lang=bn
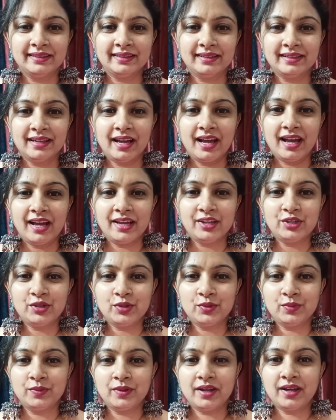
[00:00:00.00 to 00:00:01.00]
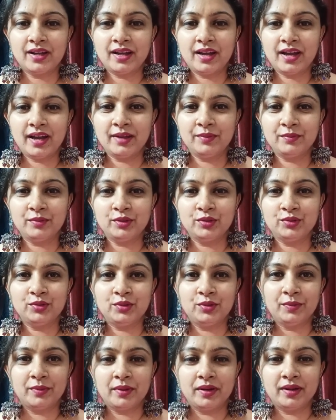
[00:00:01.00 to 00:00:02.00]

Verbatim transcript: হাই শুভ্রা হাই মধুরিমা